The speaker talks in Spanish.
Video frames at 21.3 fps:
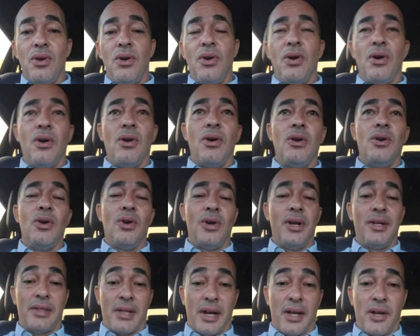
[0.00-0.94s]
los,
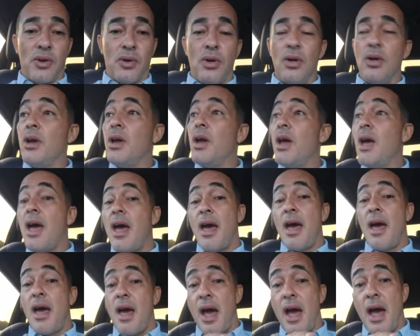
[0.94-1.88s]
letreros,
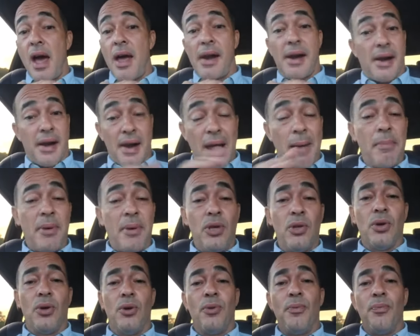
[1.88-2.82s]

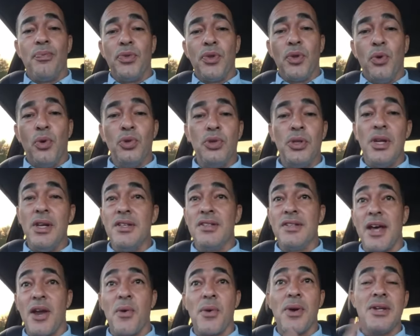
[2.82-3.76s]
rápido
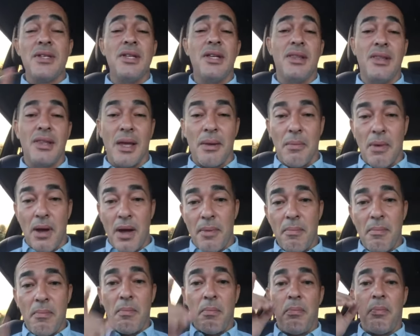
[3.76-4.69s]
utilizaron el sistema
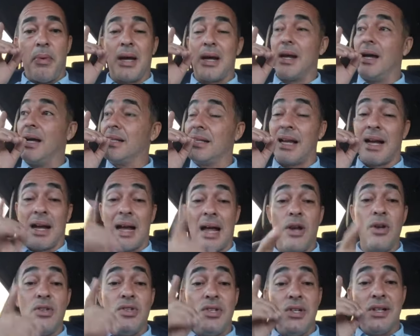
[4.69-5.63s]
para
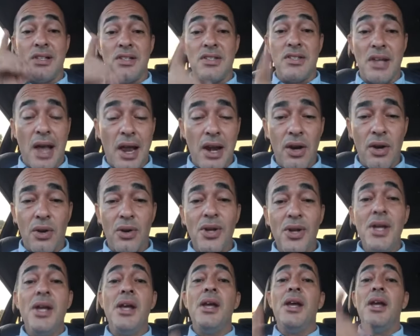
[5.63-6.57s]
atacarlo y silenciarlo.
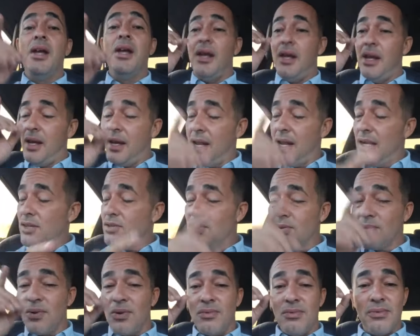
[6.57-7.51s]
Y él
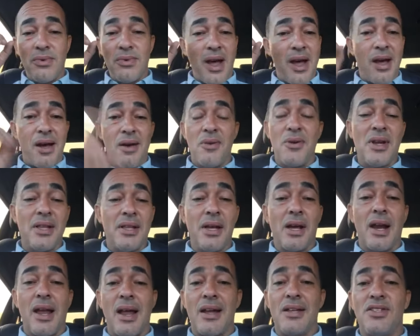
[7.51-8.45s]
hizo unas
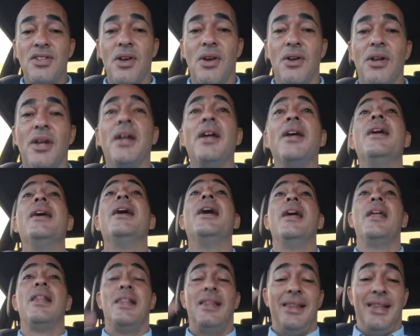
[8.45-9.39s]
declaraciones
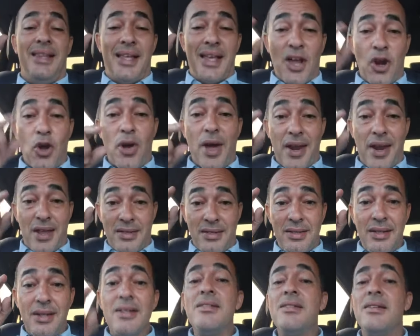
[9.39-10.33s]
que lo
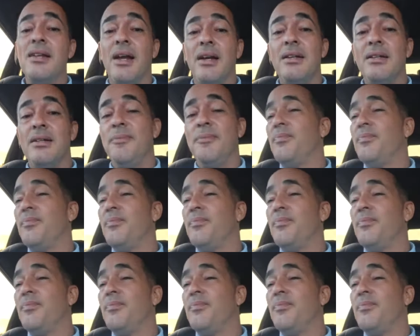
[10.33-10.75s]
querían silenciar.